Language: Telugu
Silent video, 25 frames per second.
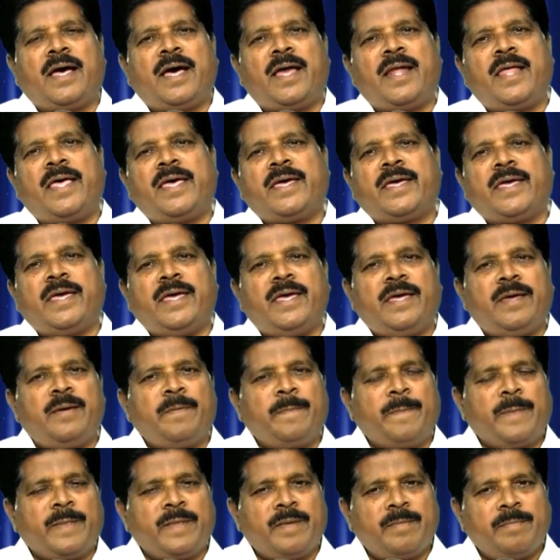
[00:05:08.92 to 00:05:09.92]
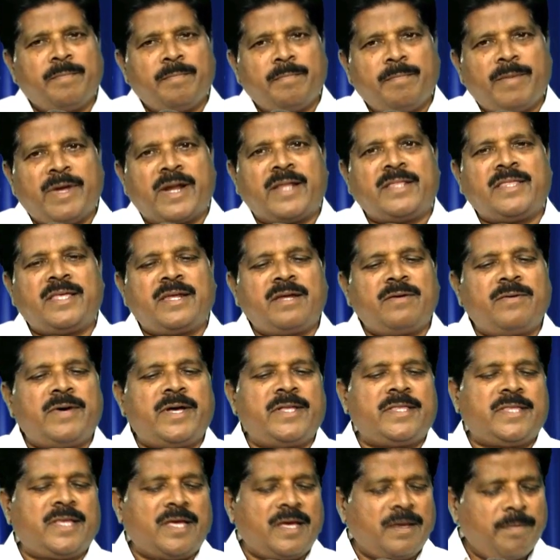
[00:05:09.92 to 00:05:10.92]
అలాగే మన
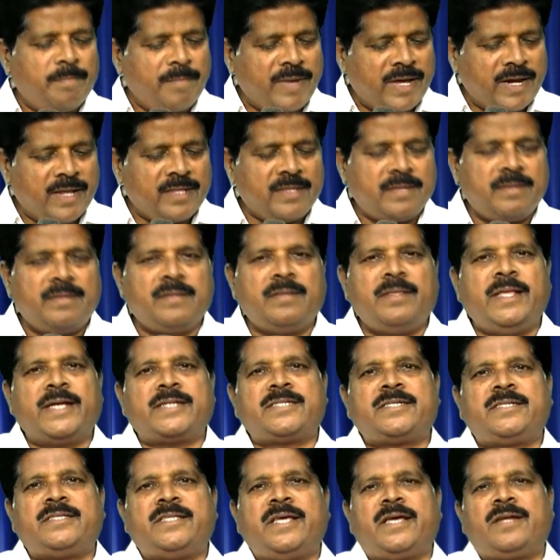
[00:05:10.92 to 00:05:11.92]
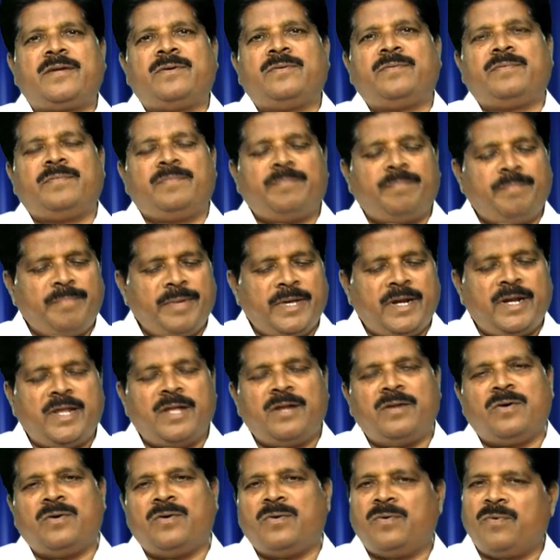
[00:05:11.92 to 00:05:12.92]
తర్వాత మన నెక్స్ట్ తరం
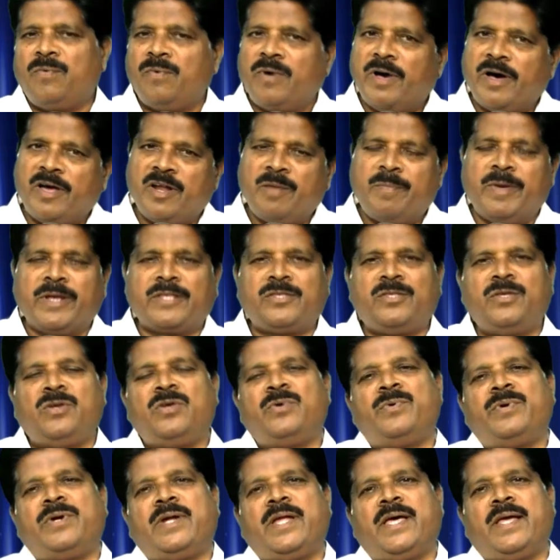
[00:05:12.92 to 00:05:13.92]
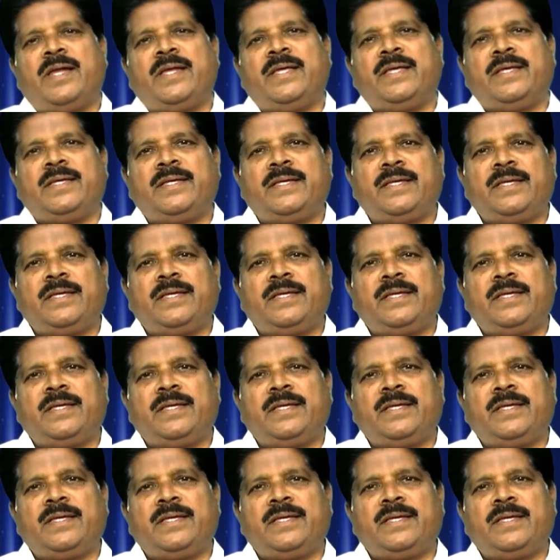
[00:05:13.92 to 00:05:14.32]
పిల్లలు వారు భక్తిలో ఉండాలి